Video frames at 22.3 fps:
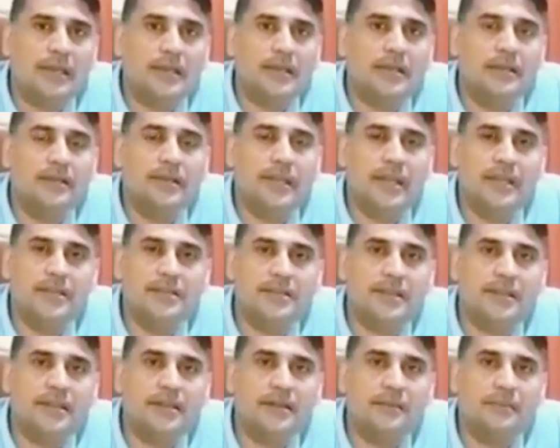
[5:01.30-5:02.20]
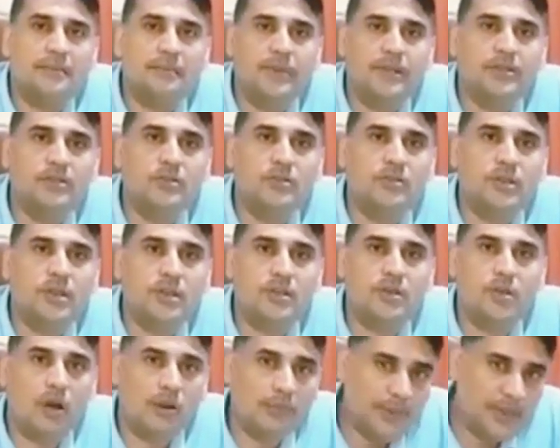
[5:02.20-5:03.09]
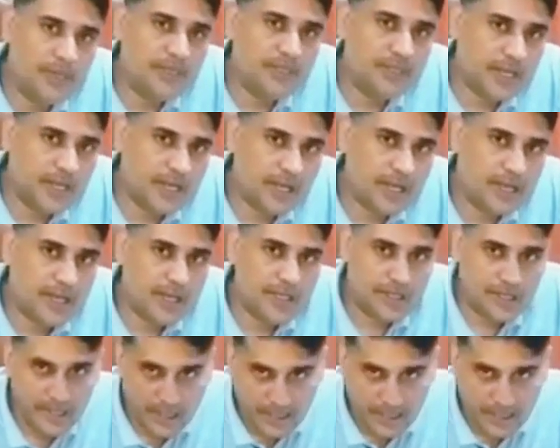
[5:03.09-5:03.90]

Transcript: एक टीचर बच्चों की कॉपी चेक कर